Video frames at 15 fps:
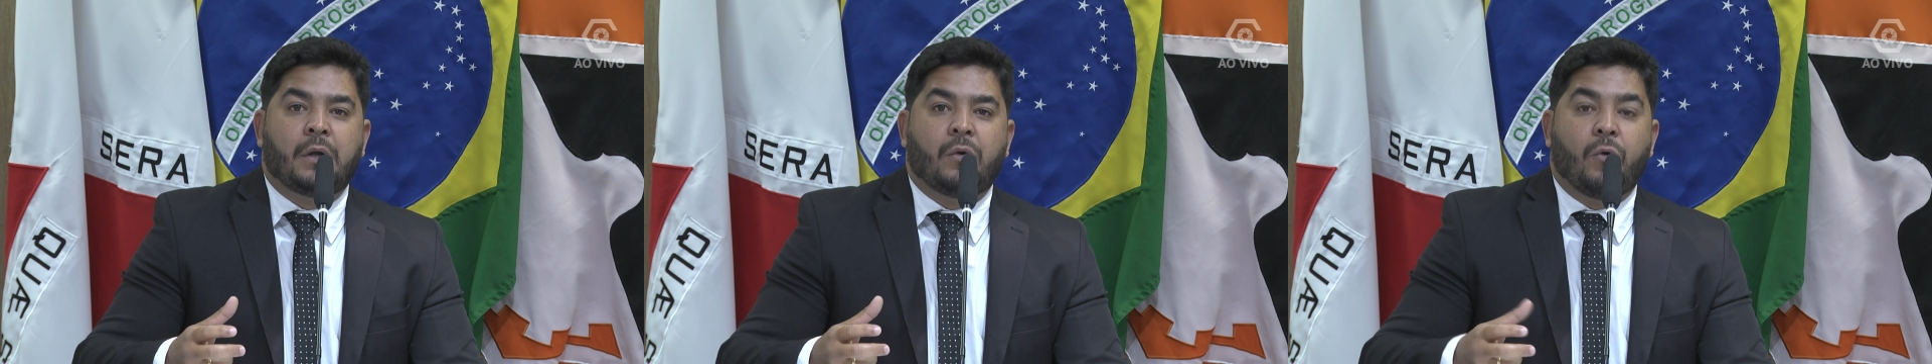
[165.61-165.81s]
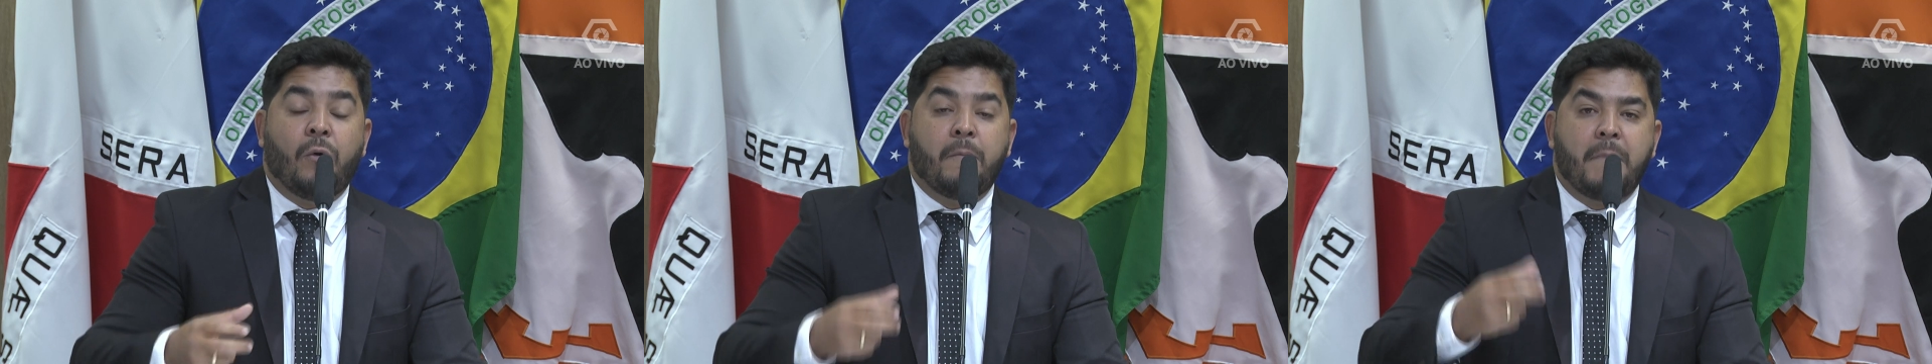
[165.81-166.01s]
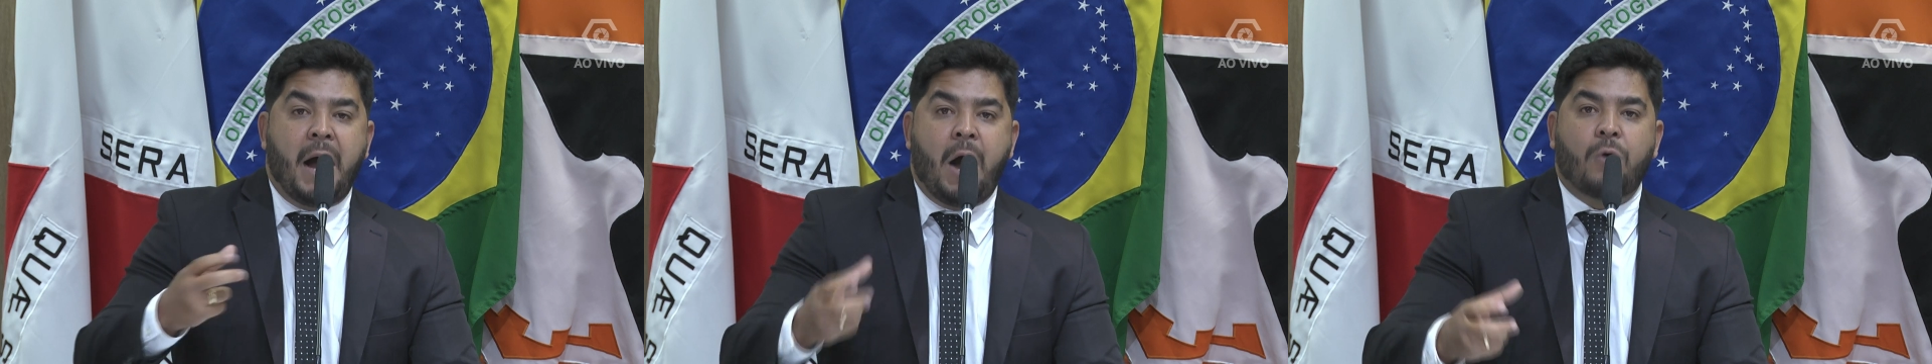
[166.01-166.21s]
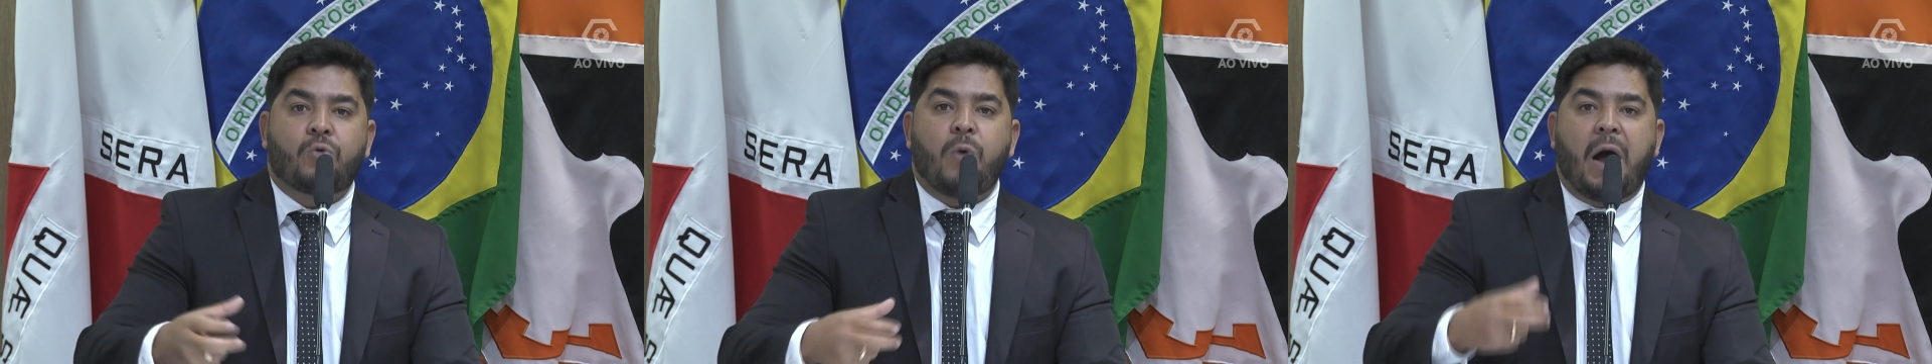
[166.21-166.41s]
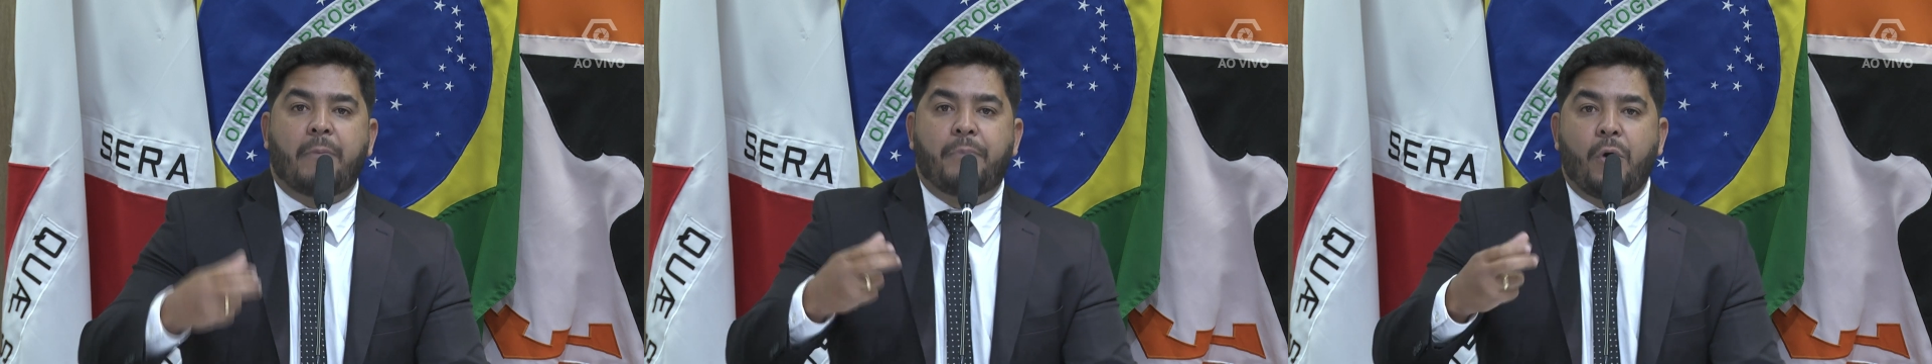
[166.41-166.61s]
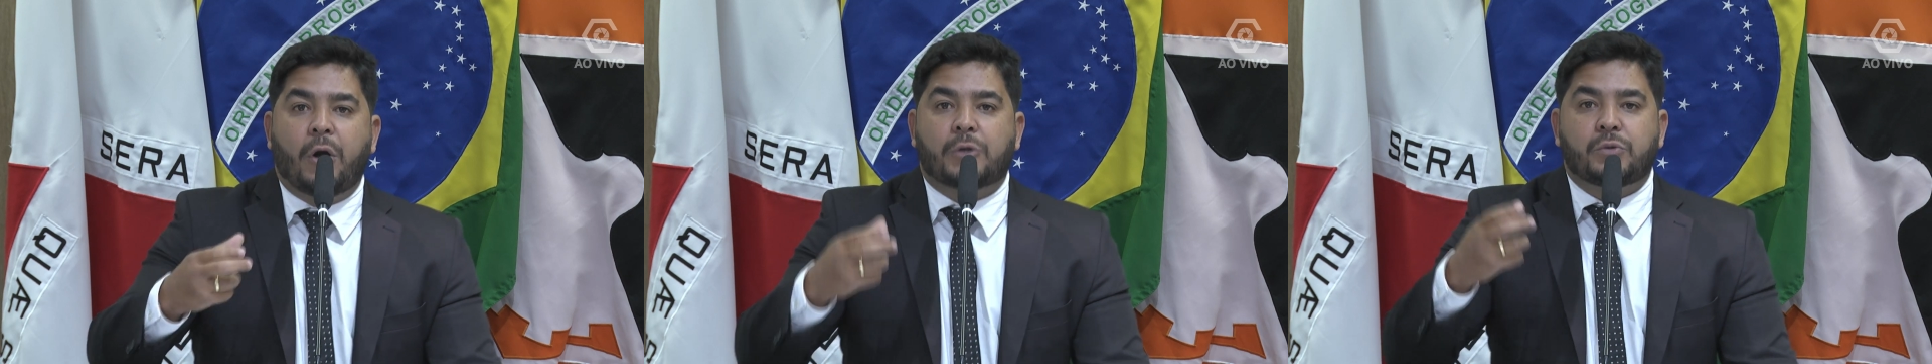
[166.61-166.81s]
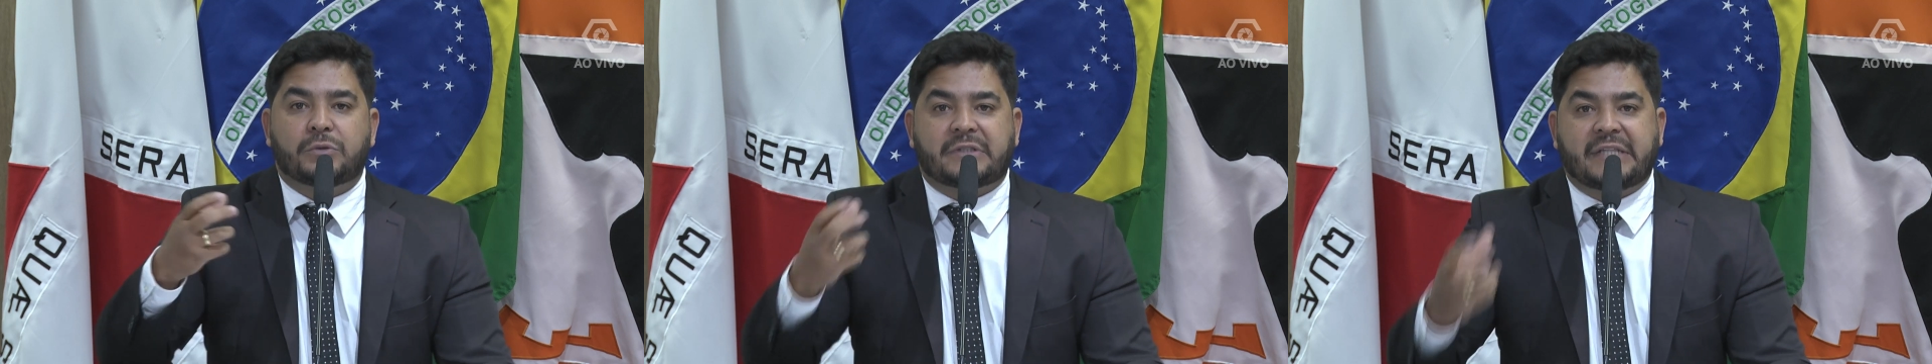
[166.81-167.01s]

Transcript: o mal que o aborto